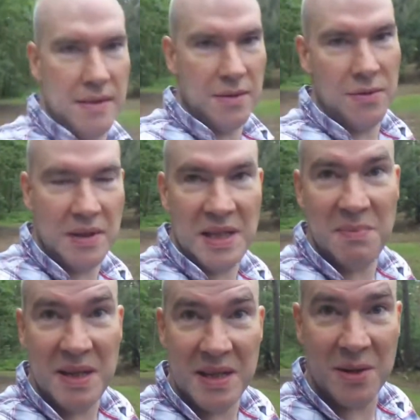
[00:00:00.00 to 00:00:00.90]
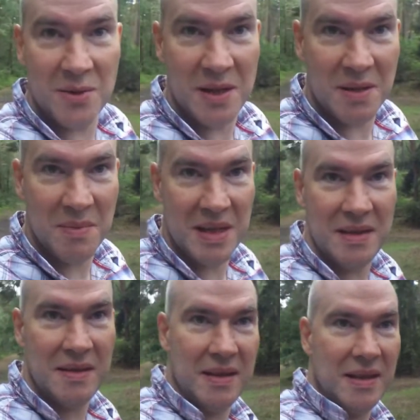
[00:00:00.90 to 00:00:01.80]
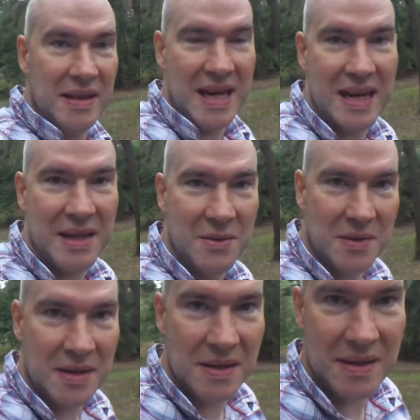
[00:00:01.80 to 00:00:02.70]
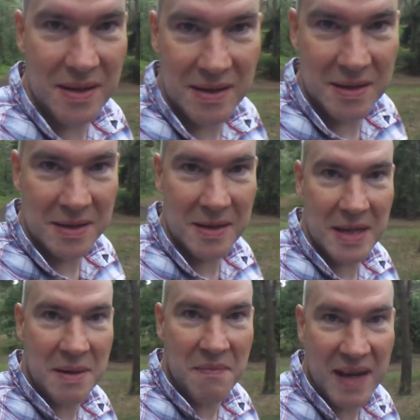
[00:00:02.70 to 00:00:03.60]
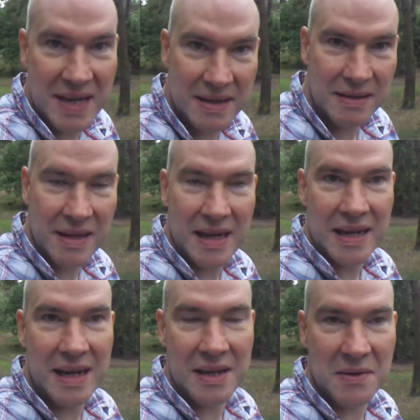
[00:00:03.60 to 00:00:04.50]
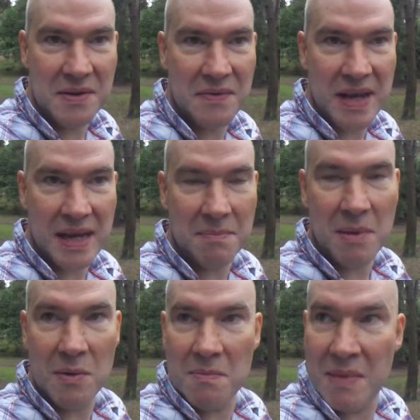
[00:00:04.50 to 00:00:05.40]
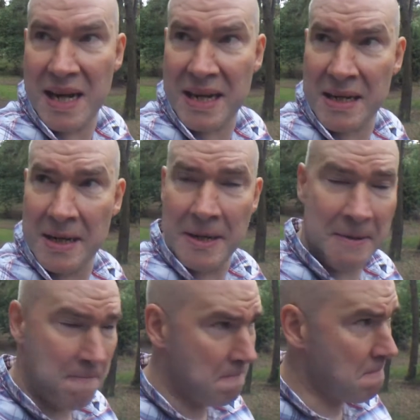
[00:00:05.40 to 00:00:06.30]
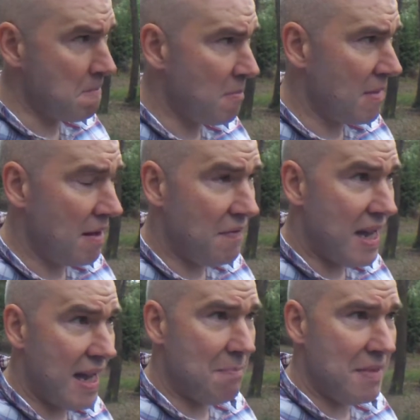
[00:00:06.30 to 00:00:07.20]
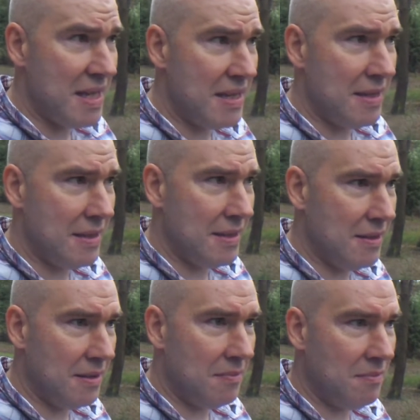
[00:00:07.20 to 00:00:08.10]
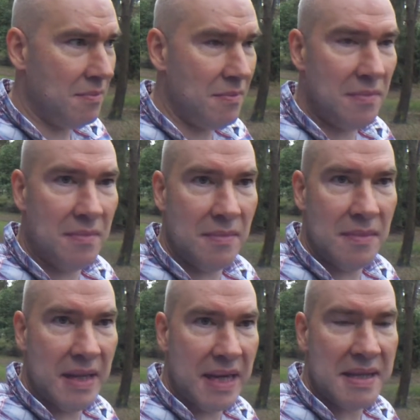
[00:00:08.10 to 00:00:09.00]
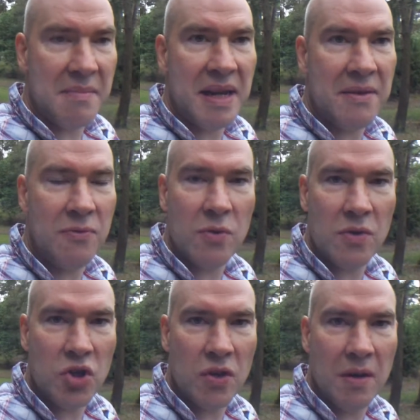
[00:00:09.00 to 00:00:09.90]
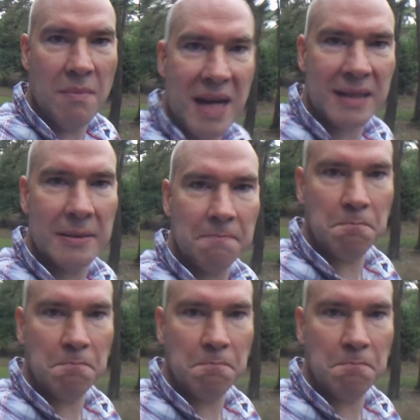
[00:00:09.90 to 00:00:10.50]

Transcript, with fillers: So, ich bin hier heute mit Darius äh, im Wald. Der Darius fährt Mountainbike. Wir haben hier ähm, eine ganze Menge Fotos schon gemacht.